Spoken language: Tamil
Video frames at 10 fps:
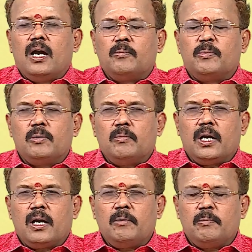
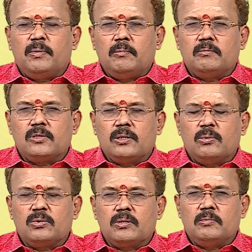அற்புதமான அமைப்பும்
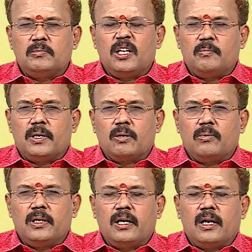சந்தோஷமும்
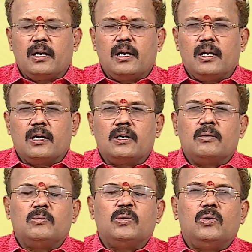ஏற்படக்கூடிய நல்ல
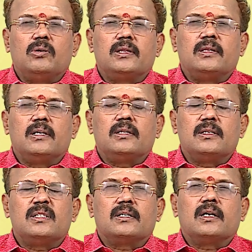காலகட்டம் உத்தியோகத்தில்
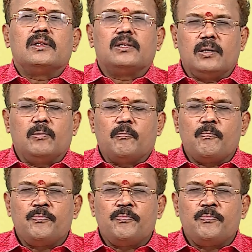இருந்த சிக்கல் தீரும்